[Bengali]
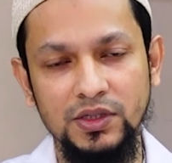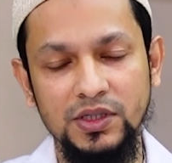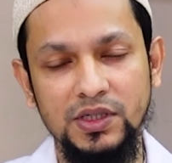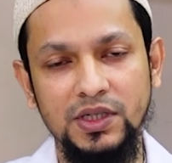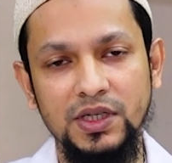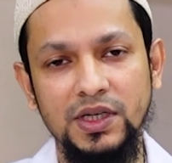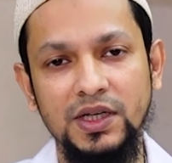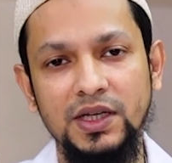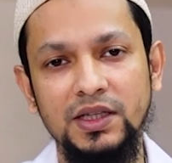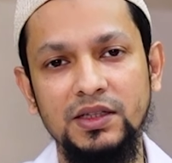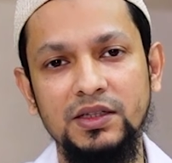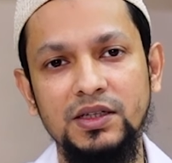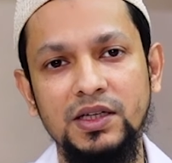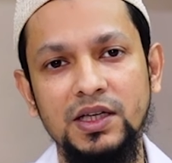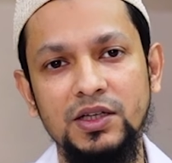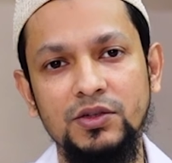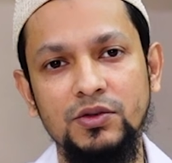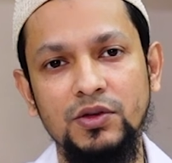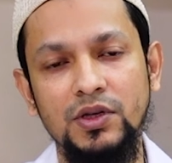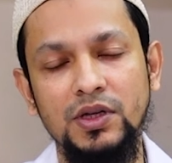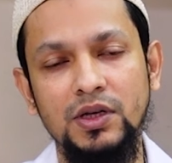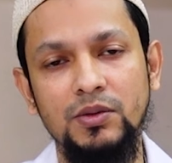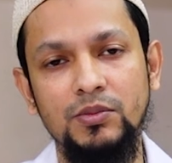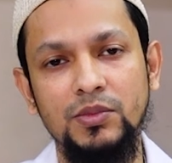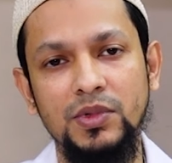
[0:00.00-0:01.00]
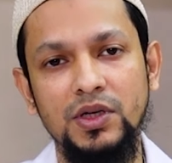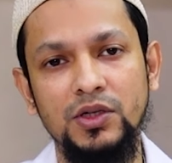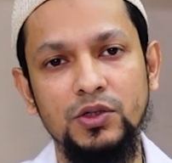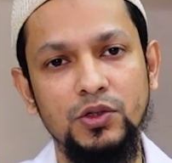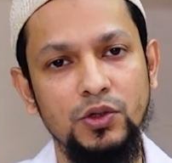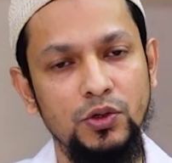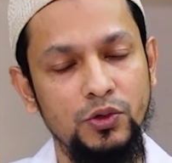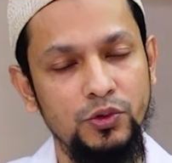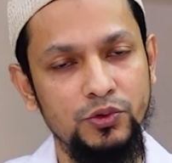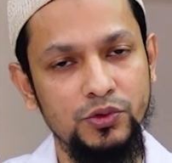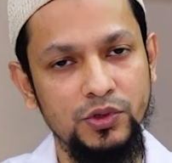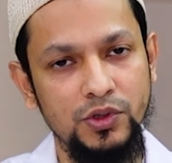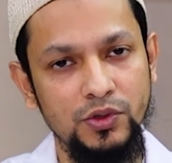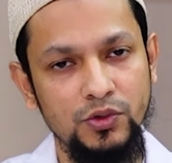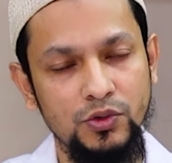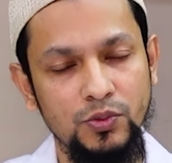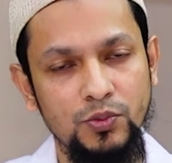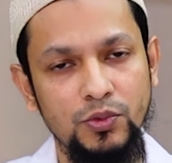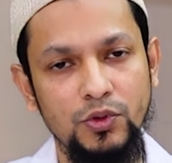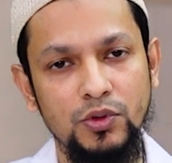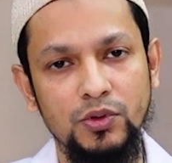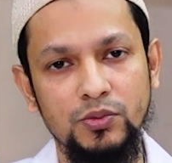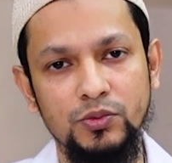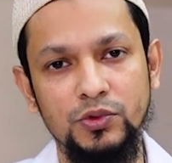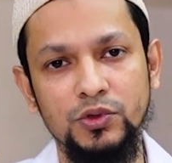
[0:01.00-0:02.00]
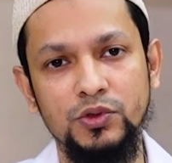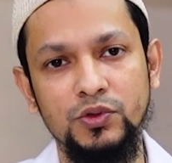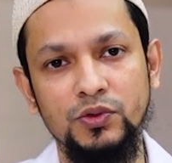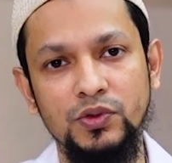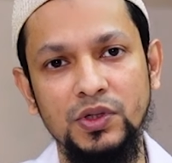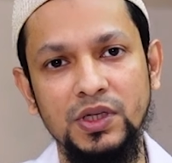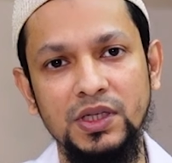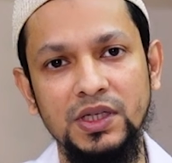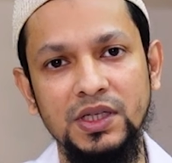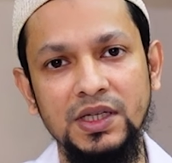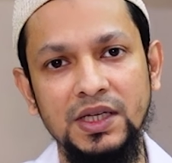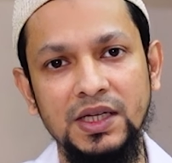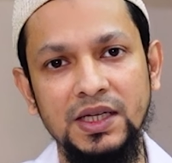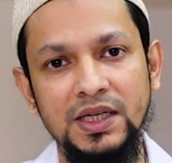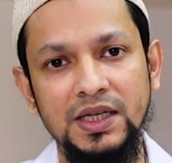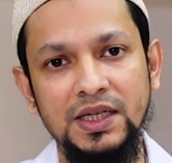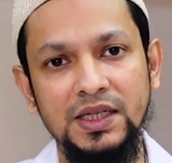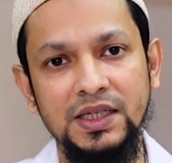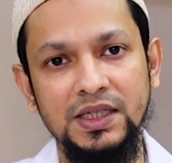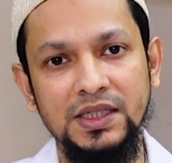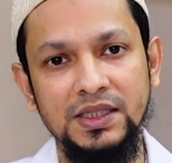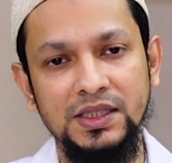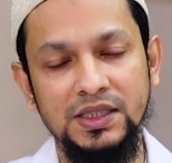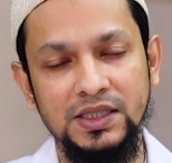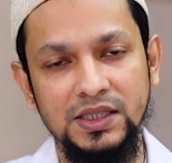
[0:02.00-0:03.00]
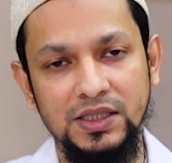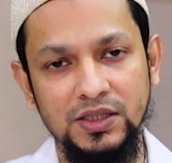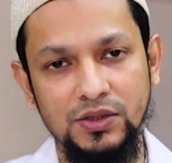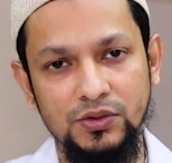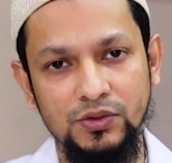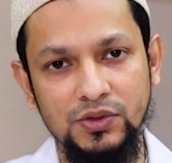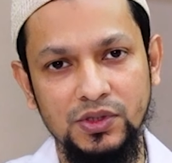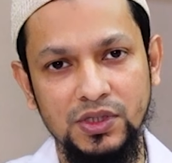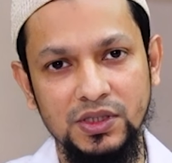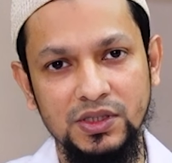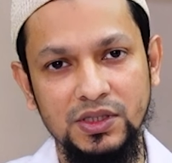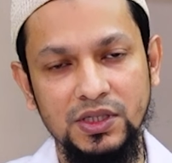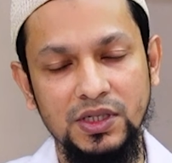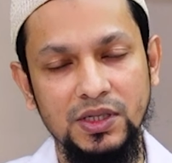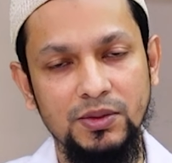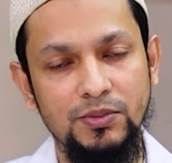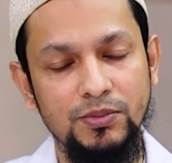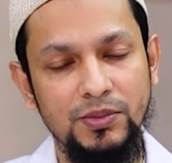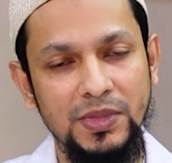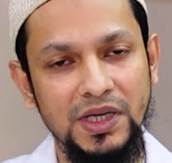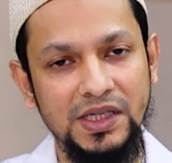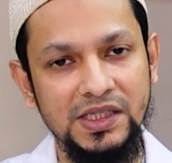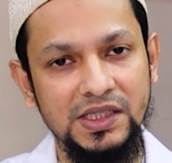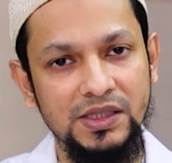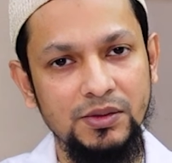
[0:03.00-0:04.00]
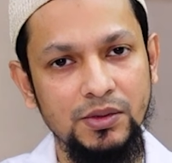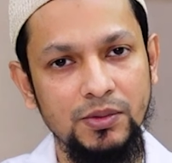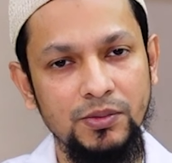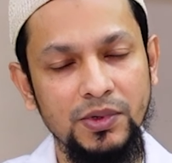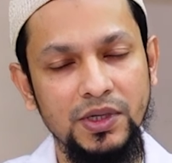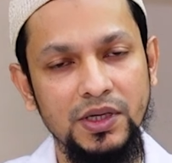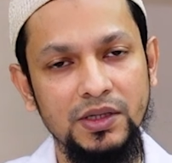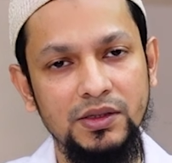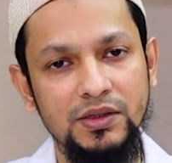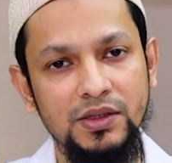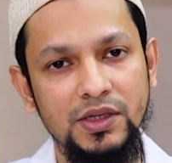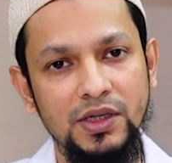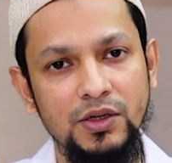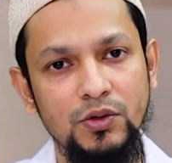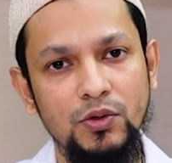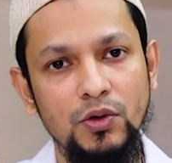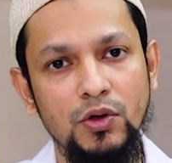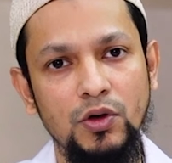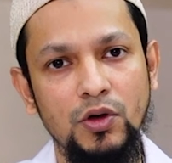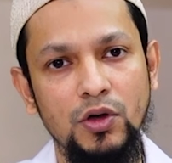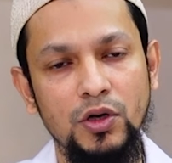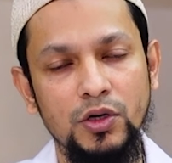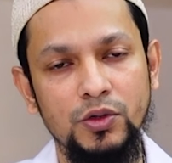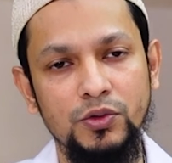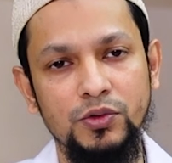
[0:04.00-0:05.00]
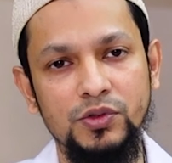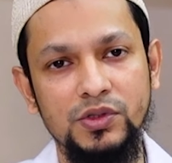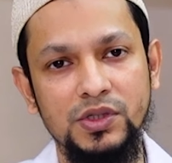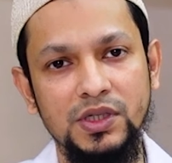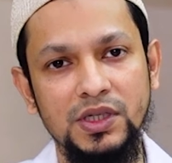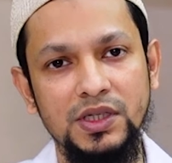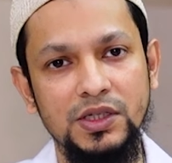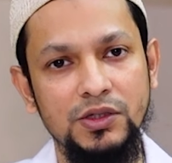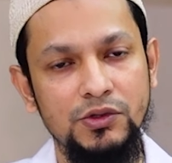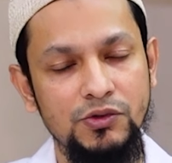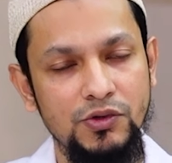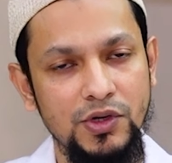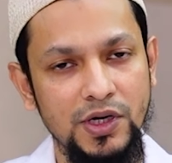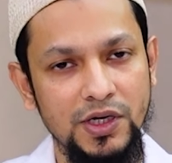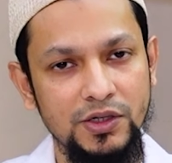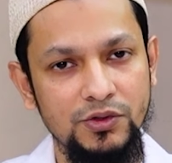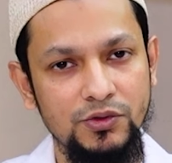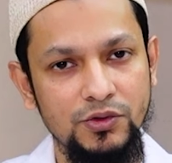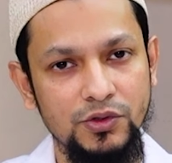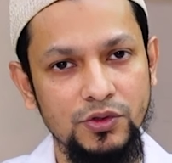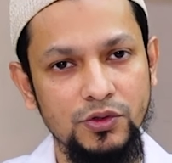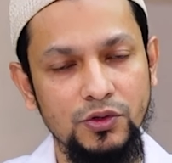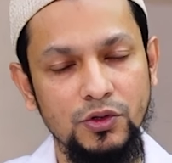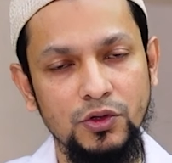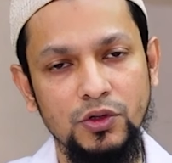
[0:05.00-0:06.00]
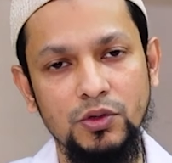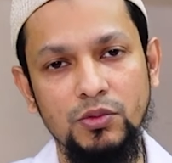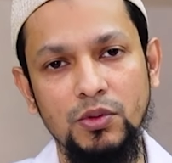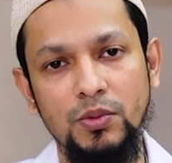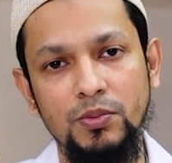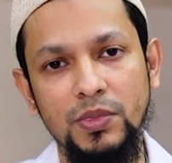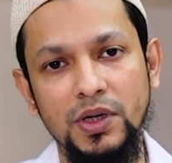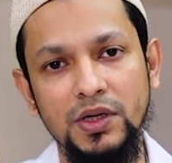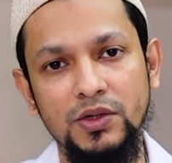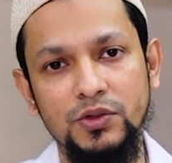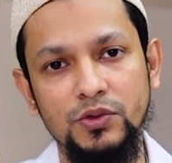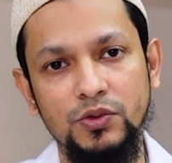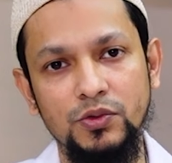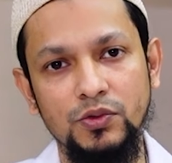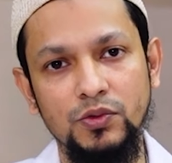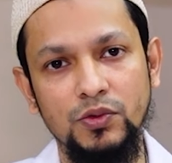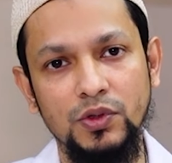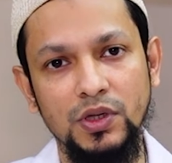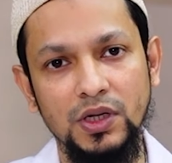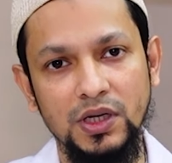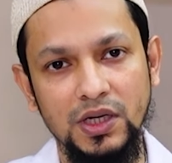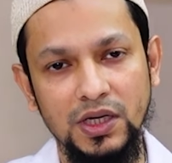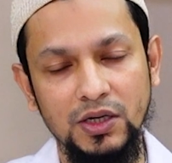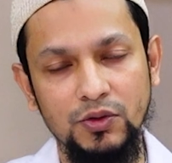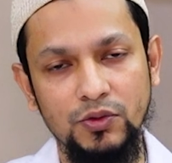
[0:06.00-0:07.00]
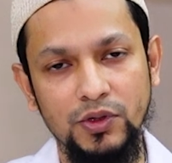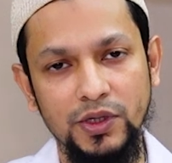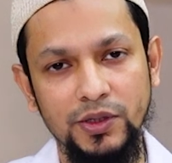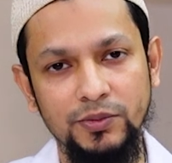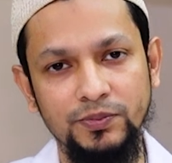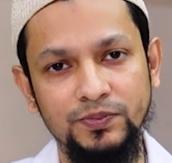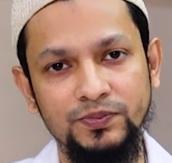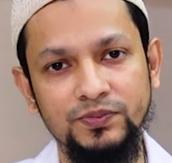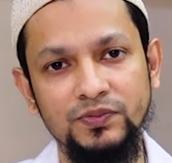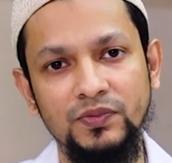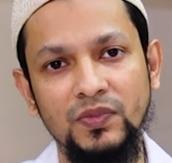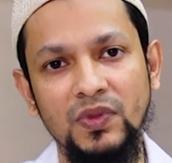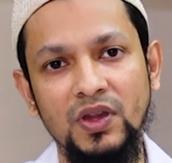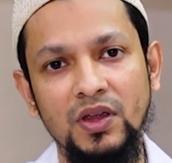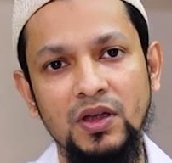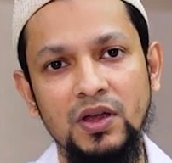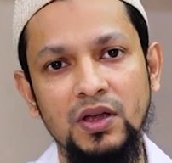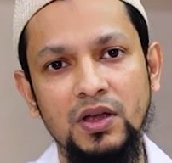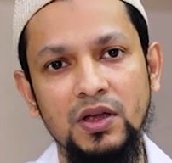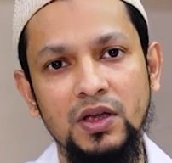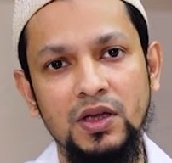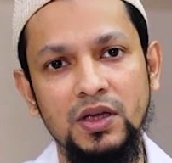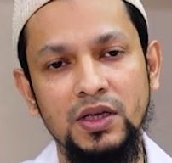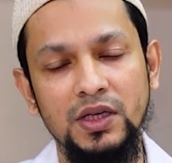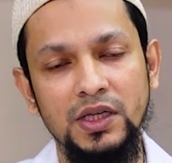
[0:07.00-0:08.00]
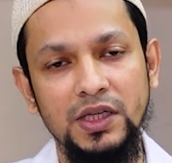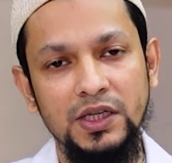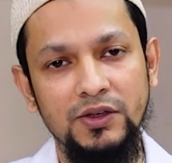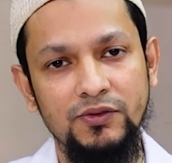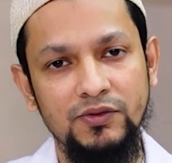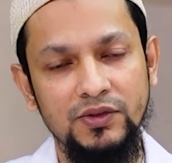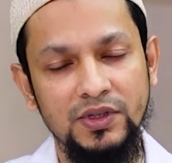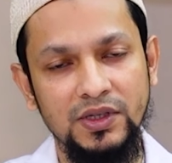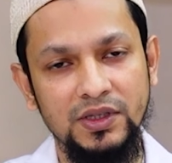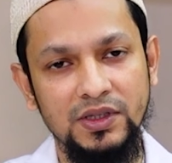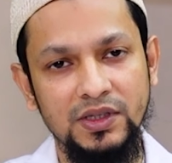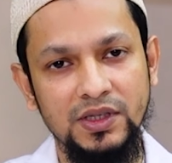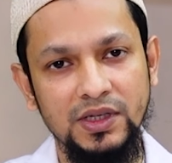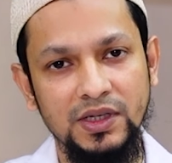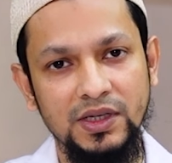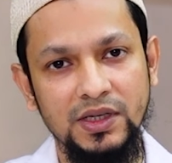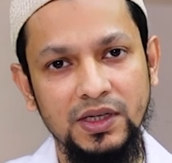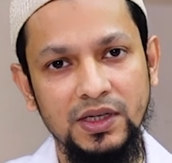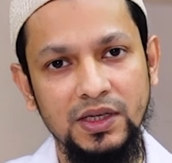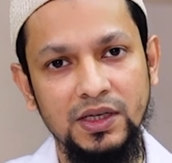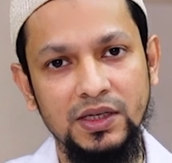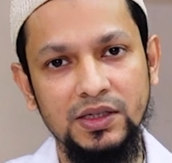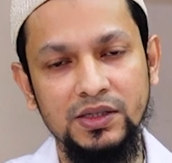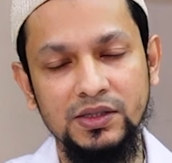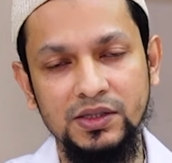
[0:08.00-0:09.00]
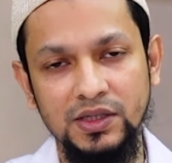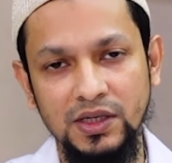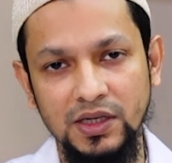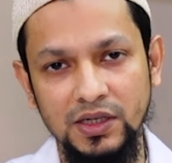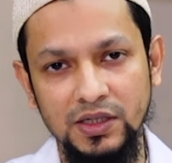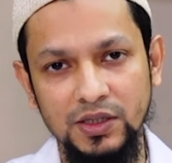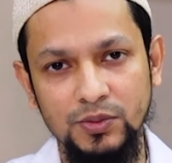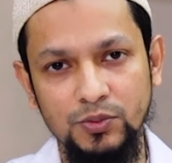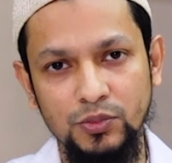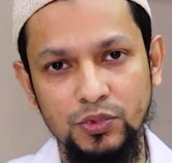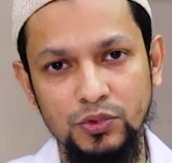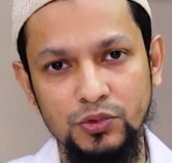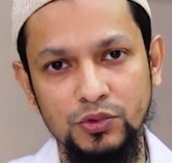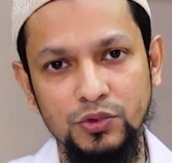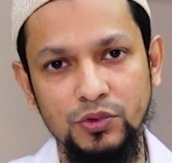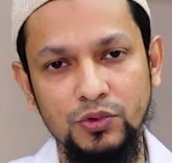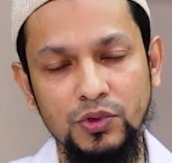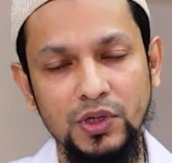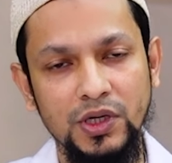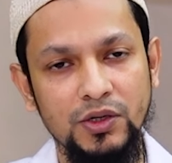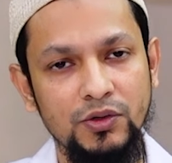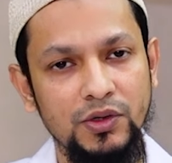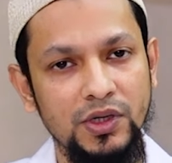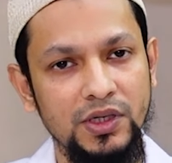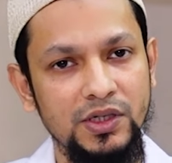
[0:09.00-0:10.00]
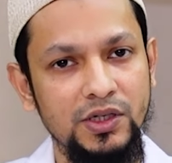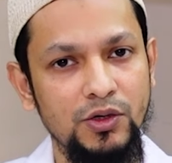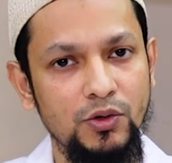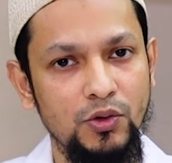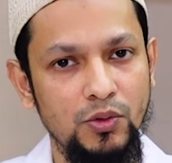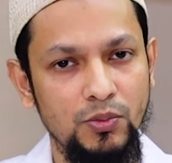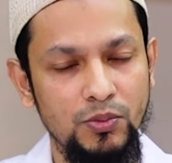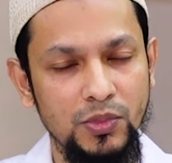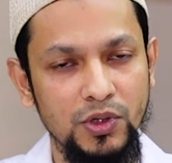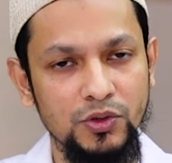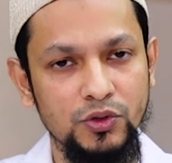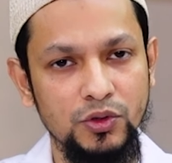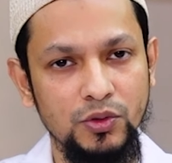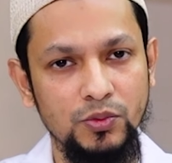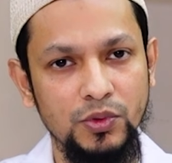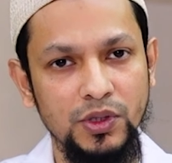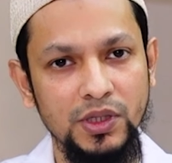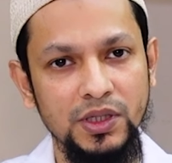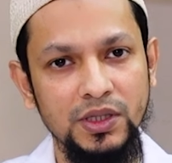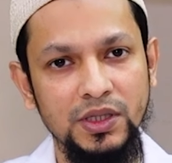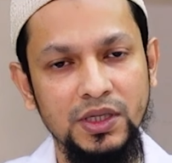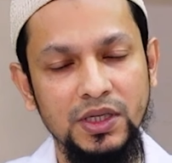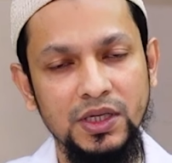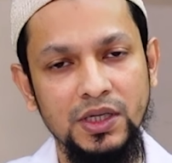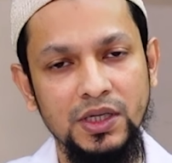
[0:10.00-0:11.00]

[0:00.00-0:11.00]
সেক্ষেত্রে আসলে আমরা সহজ কিছু পরামর্শ দিই সেটা হচ্ছে যে ম্যাক্সিমাম ক্ষেত্রে এগুলো হয় হচ্ছে ডিহাইড্রেশন অথবা পানি শূন্যতার কারণে ইফতার থেকে সাহারি পর্যন্ত এখন একটি লম্বা সময়